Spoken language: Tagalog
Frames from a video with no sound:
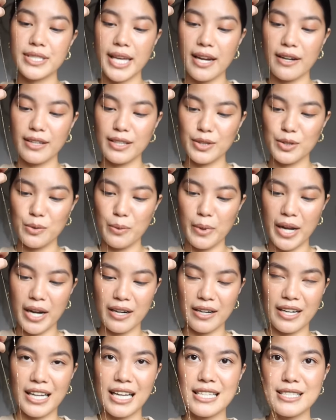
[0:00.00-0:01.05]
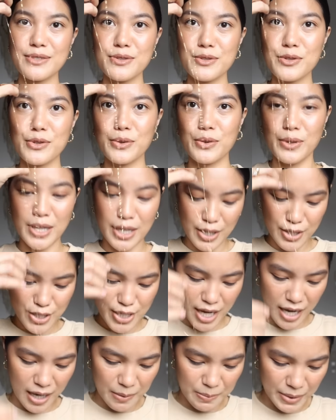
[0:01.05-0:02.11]
scary to wear. Kaya sinusuot ko lang
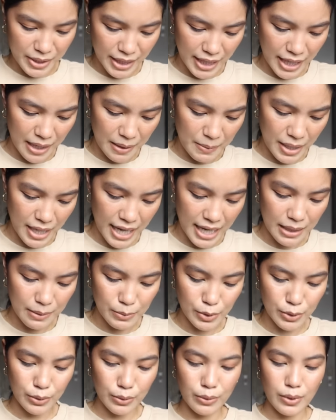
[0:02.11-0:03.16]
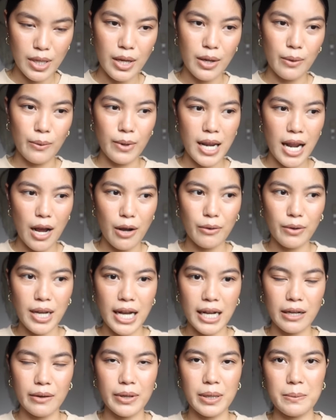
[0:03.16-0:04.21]
siya kapag ka mga alam kong wala akong
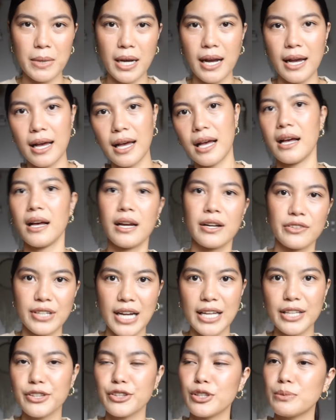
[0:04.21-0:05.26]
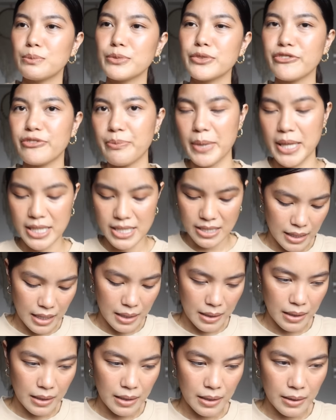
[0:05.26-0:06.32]
gagawing mga random movements
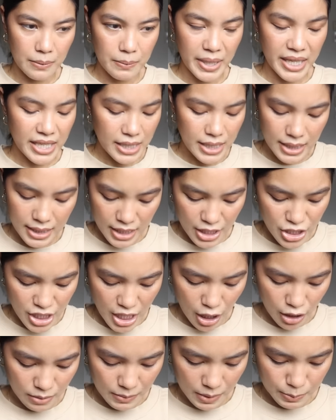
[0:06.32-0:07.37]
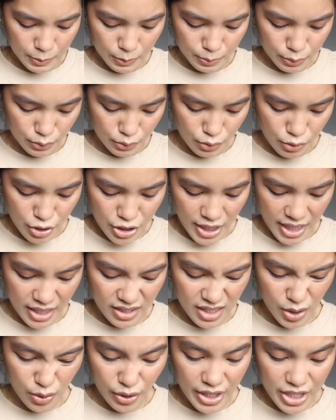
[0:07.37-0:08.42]
na mahihila siya or mapuputol siya.
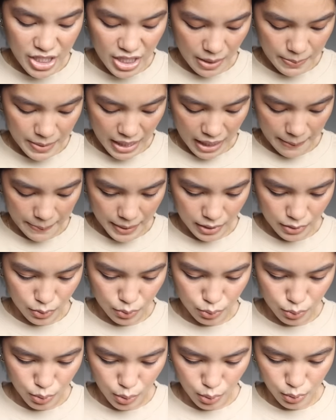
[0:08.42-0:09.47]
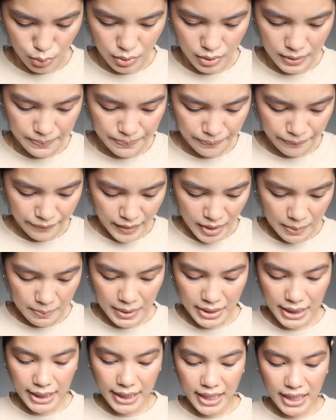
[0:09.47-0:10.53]
Hindi ko rin siya pinapangtulog.
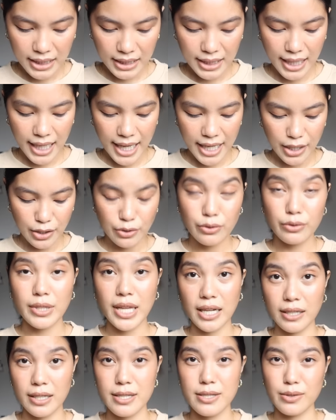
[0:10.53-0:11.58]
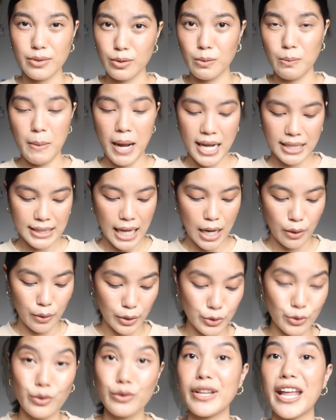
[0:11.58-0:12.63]
But again, kagaya nung necklace ko nung bata ako,
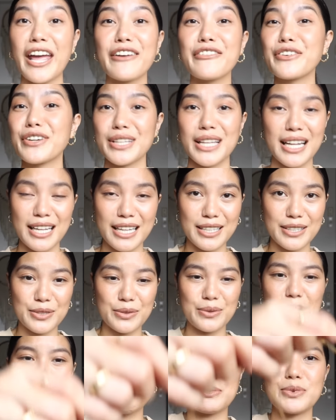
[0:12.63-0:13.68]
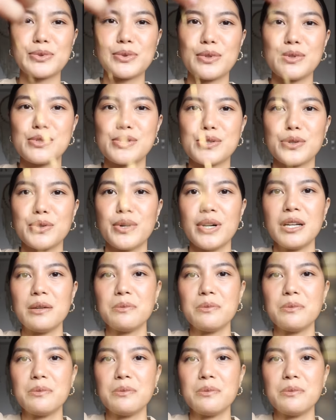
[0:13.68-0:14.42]
ito never talaga tong naputol. So kung